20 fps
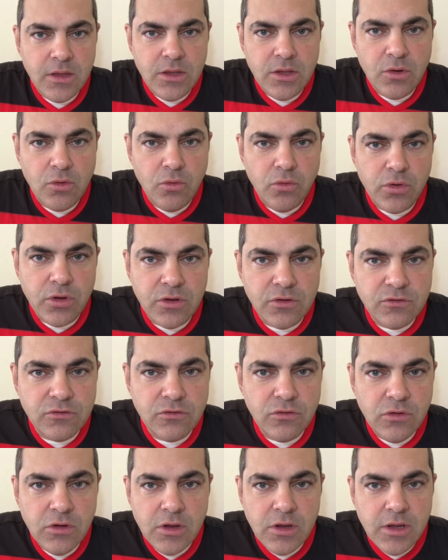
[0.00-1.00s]
E com
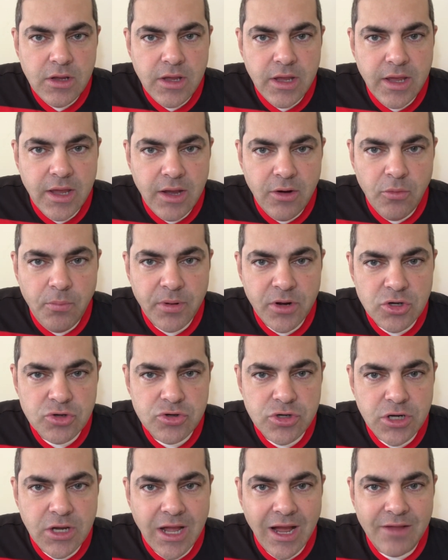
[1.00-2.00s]
isso, é, o
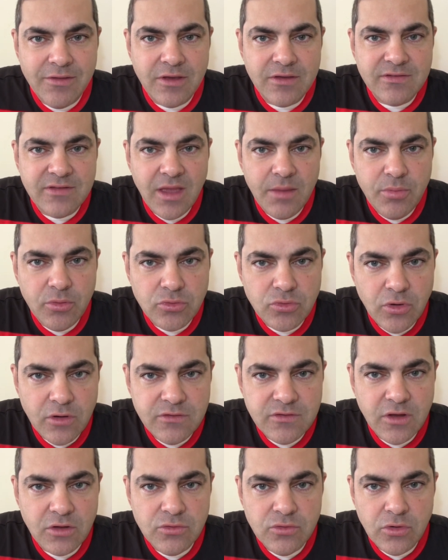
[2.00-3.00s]
prejudicado é sempre o
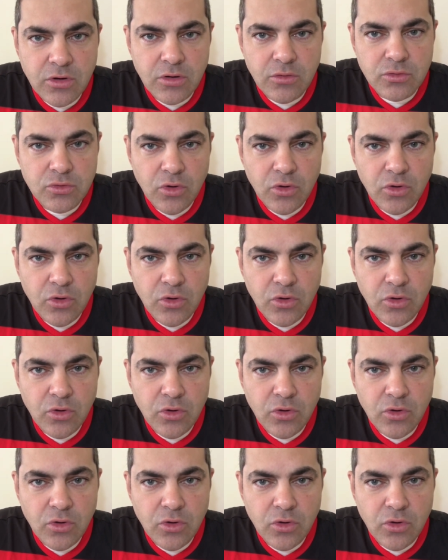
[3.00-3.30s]
torcedor.